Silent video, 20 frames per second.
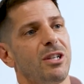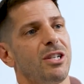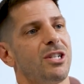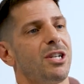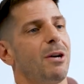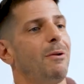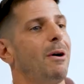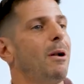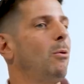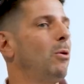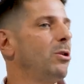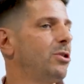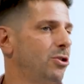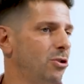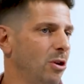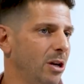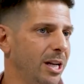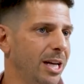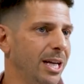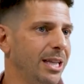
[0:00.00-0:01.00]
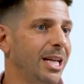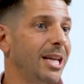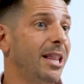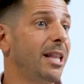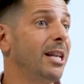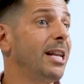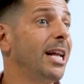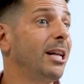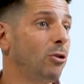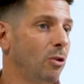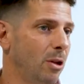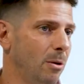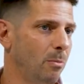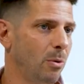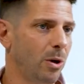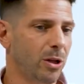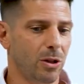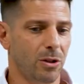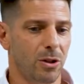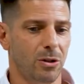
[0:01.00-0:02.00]
lo que se lleva al bolsillo del cliente es neto de
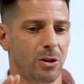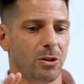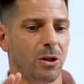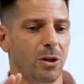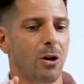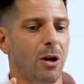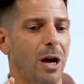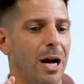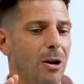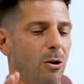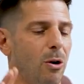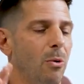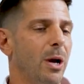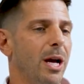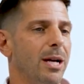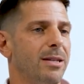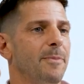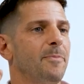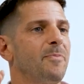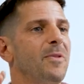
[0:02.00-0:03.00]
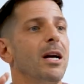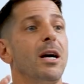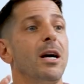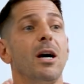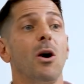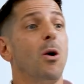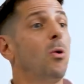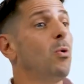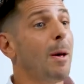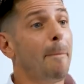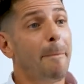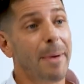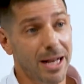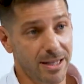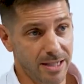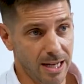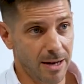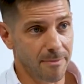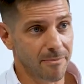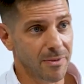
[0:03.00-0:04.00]
impuestos. Entonces a lo que voy es, a una
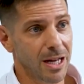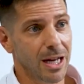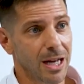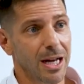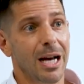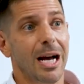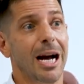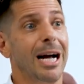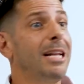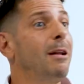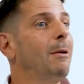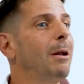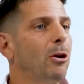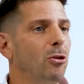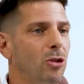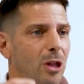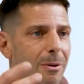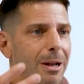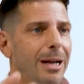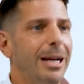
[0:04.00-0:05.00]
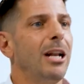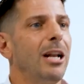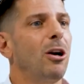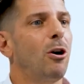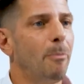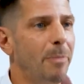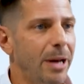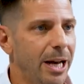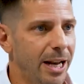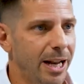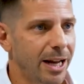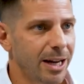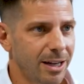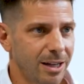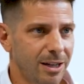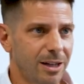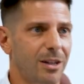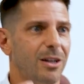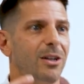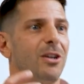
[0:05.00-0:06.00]
empresa, a nivel contable, ¿qué le
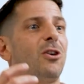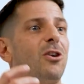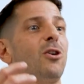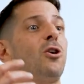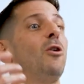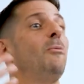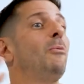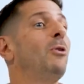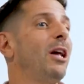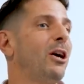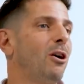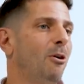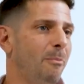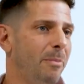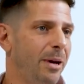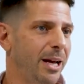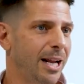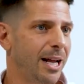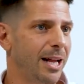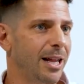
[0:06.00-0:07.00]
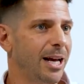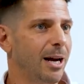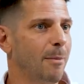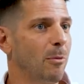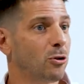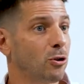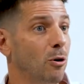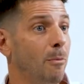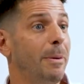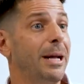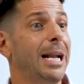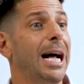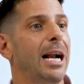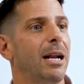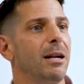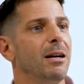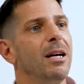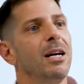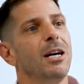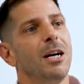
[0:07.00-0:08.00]
conviene? ¿Cómo le conviene, digamos,
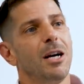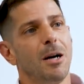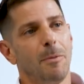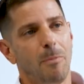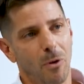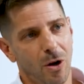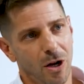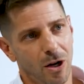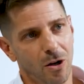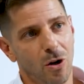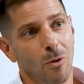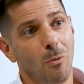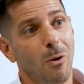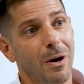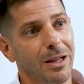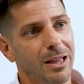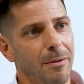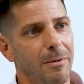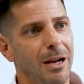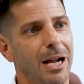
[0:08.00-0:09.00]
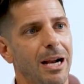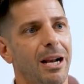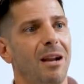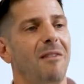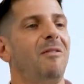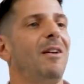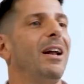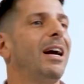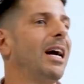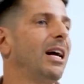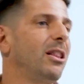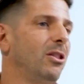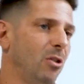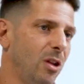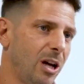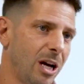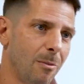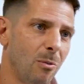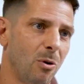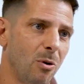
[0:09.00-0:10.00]
operar? Porque cómo va a terminar
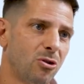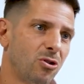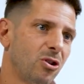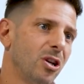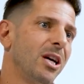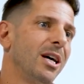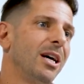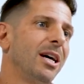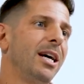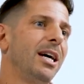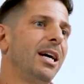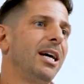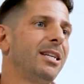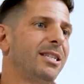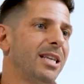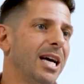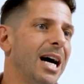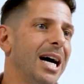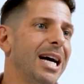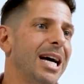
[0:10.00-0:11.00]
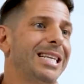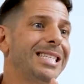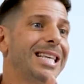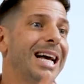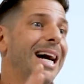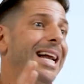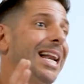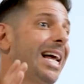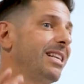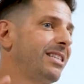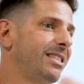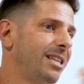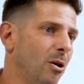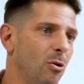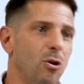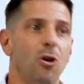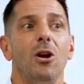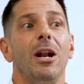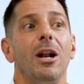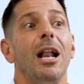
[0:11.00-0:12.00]
reflejando, digamos, esa, esa
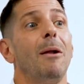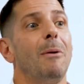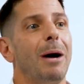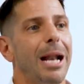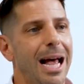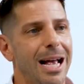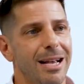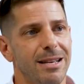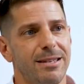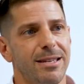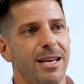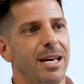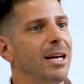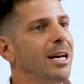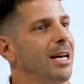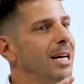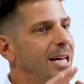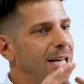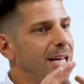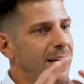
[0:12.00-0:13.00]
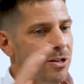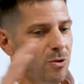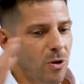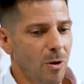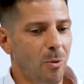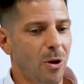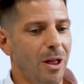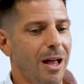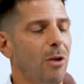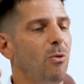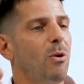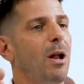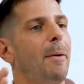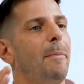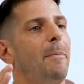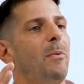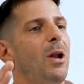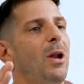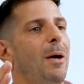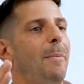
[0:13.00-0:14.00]
ganancia o no en el balance, y uno puede darle
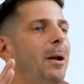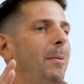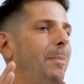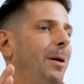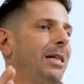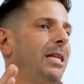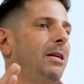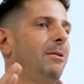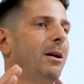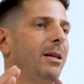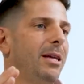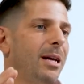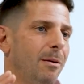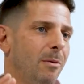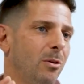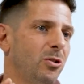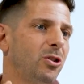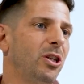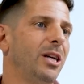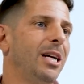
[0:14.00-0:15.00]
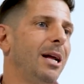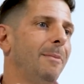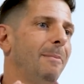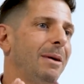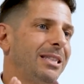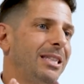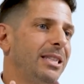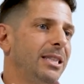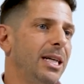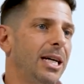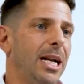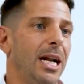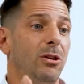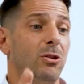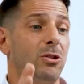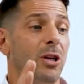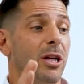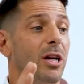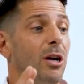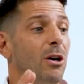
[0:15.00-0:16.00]
una, perspectiva, digamos, si querés, más integral.
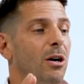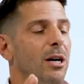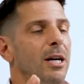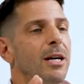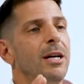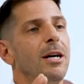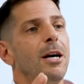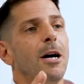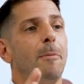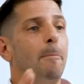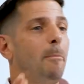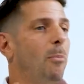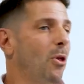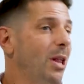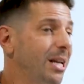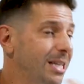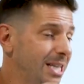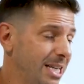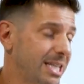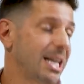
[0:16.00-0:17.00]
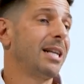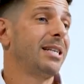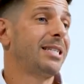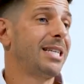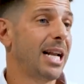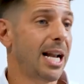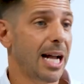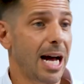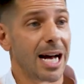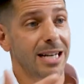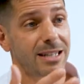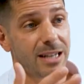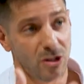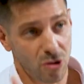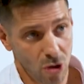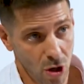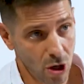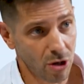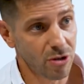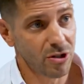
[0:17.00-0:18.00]
Entonces digo, podés ser
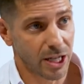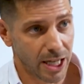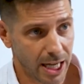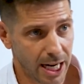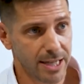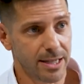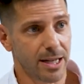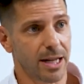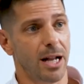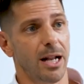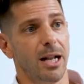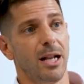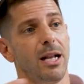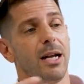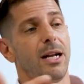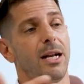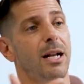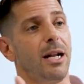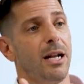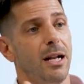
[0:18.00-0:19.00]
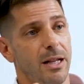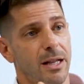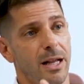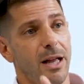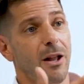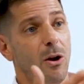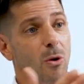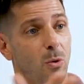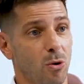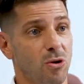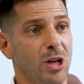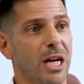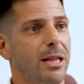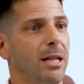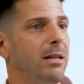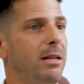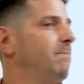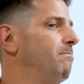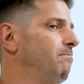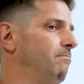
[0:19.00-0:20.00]
asesor, si querés, desde lo
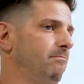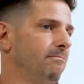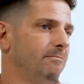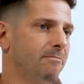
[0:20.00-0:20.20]
bursátil,